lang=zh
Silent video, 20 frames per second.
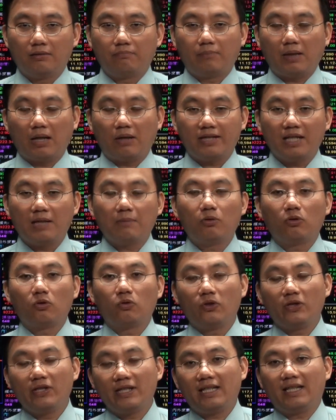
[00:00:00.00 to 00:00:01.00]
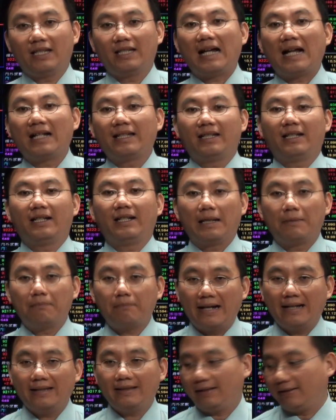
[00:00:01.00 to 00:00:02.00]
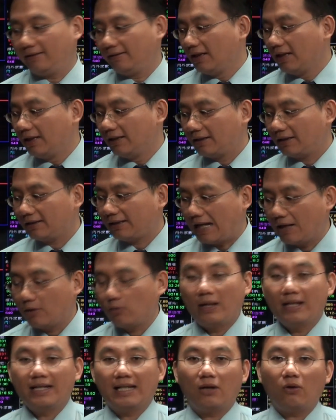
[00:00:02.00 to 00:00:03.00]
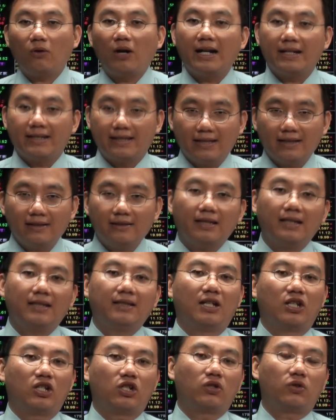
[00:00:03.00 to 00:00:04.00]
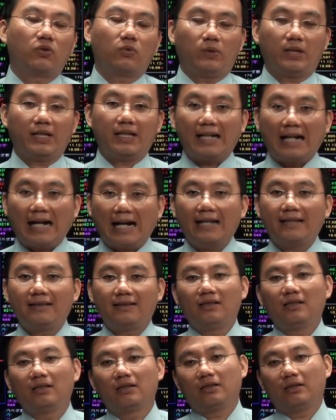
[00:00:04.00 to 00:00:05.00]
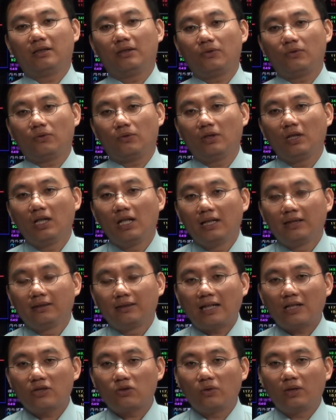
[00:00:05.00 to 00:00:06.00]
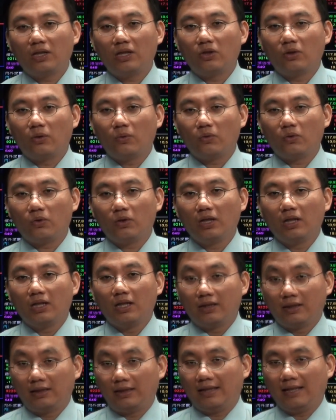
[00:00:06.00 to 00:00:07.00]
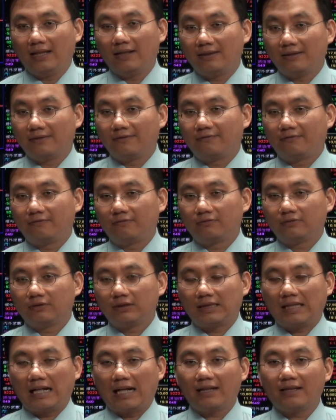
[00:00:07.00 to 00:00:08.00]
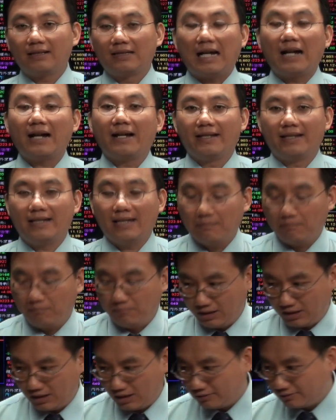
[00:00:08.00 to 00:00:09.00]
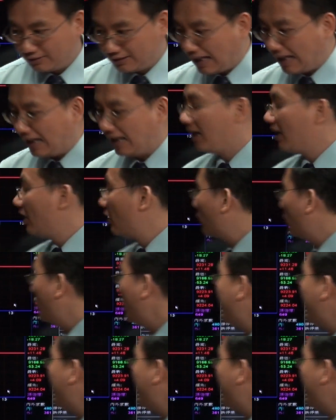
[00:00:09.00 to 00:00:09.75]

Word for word: 表现不如预期，下跌了两百点。那台股来讲话，今天也是属于开低的格局。那昨天由于跌的长上影线比较大，所